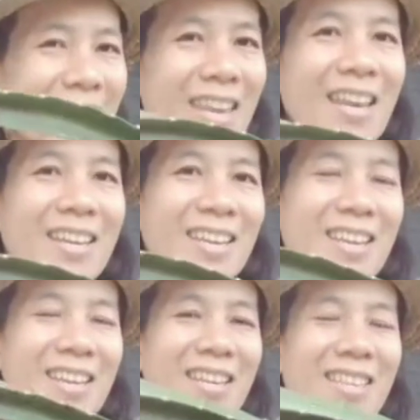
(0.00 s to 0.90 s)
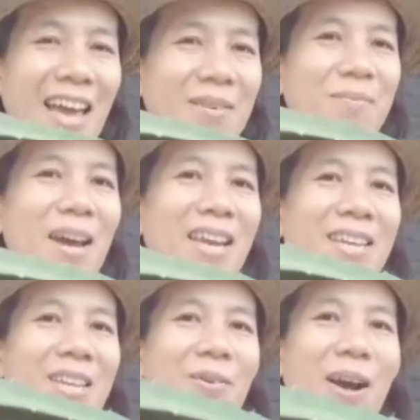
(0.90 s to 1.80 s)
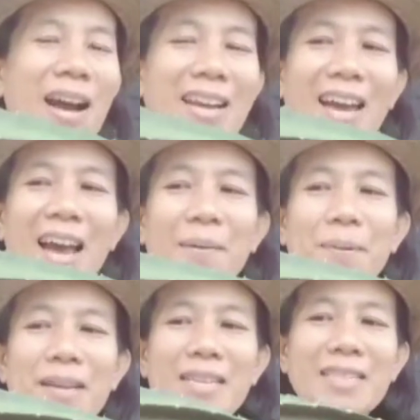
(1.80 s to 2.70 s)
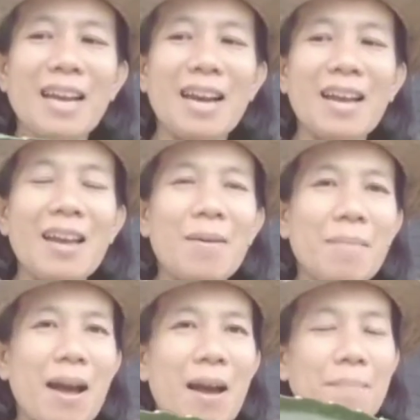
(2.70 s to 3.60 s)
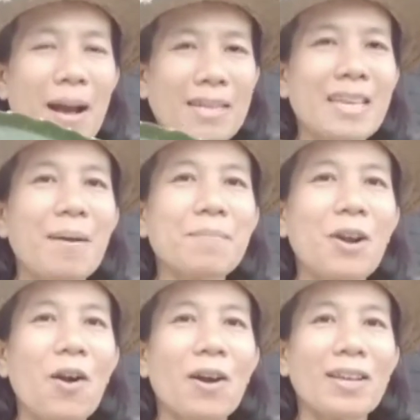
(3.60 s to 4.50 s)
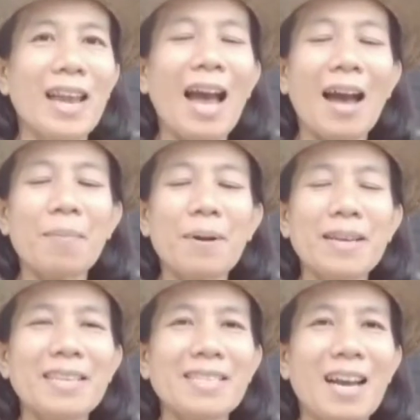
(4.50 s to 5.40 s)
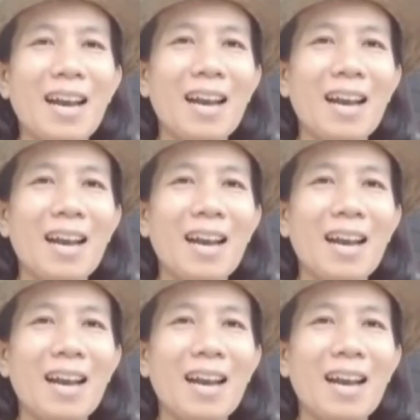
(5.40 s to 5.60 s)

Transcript: เด็ดตัดมาเลยดีกว่านะคะ เพื่อที่จะมาปักชำก่อนนะคะ เพื่อที่จะ